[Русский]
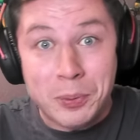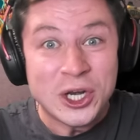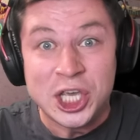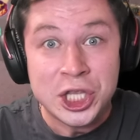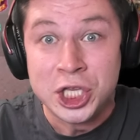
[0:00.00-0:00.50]

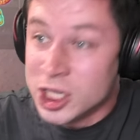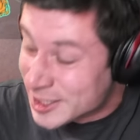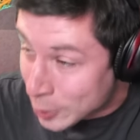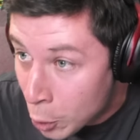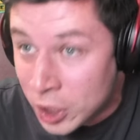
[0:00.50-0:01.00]
Прикиньте,
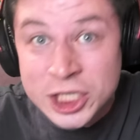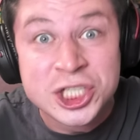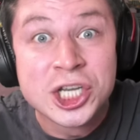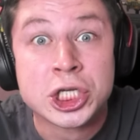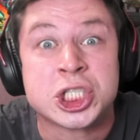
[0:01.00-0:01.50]
насколько
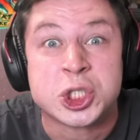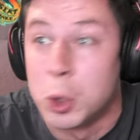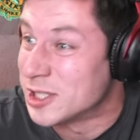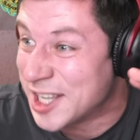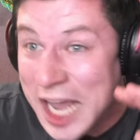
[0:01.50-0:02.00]
же это
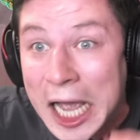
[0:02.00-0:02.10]
жесткий